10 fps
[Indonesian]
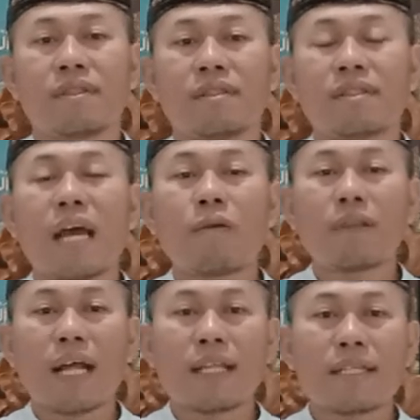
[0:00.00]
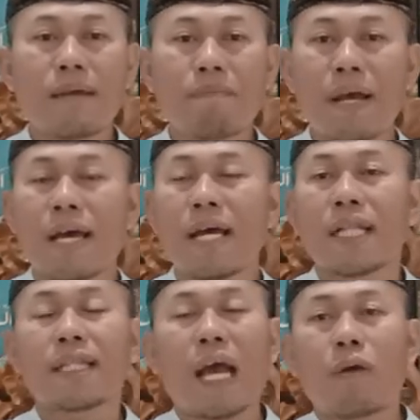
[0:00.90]
Takut atas apa?
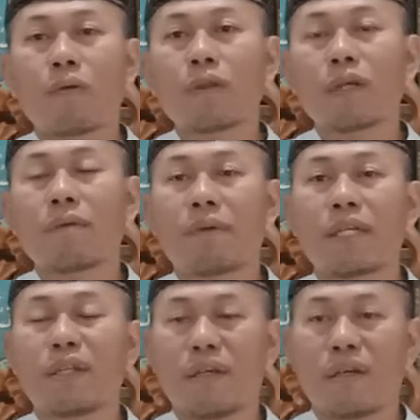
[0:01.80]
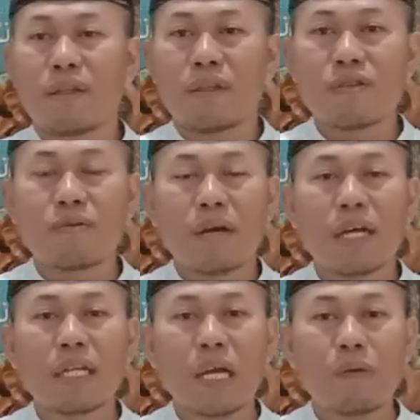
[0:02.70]
takut kepada Allah
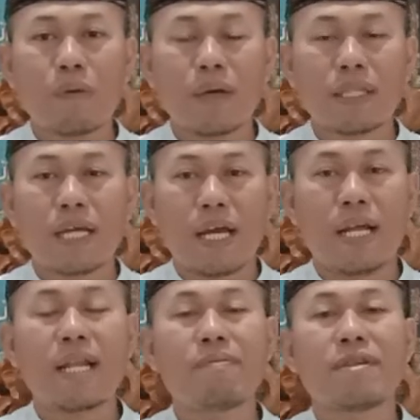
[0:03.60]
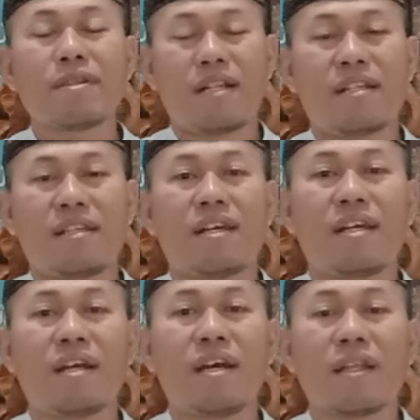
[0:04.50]
Subhanahu wa taala misalnya.
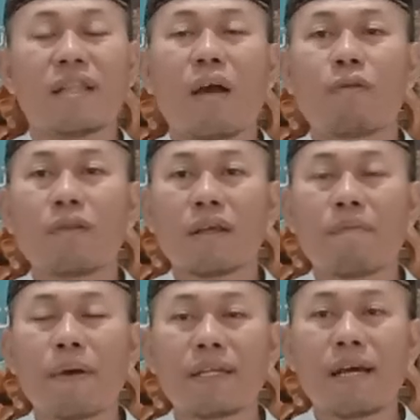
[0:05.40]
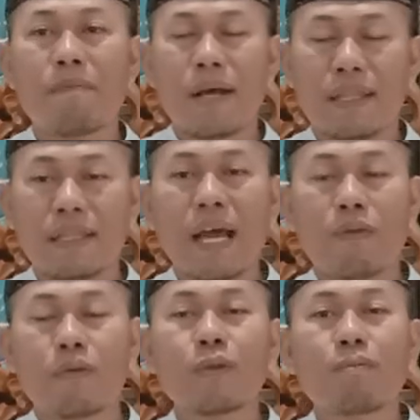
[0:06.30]
Takut kepada apa?
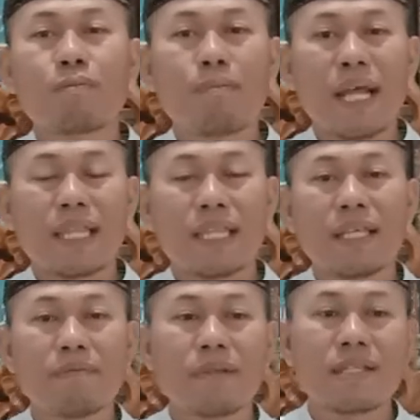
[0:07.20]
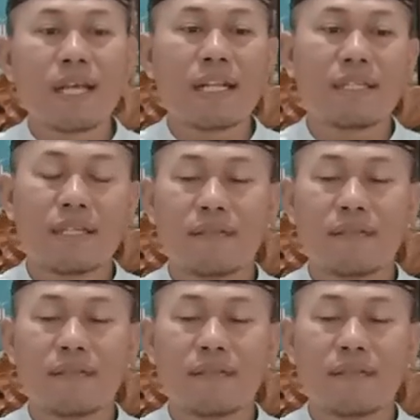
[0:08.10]
Takut mati misalnya.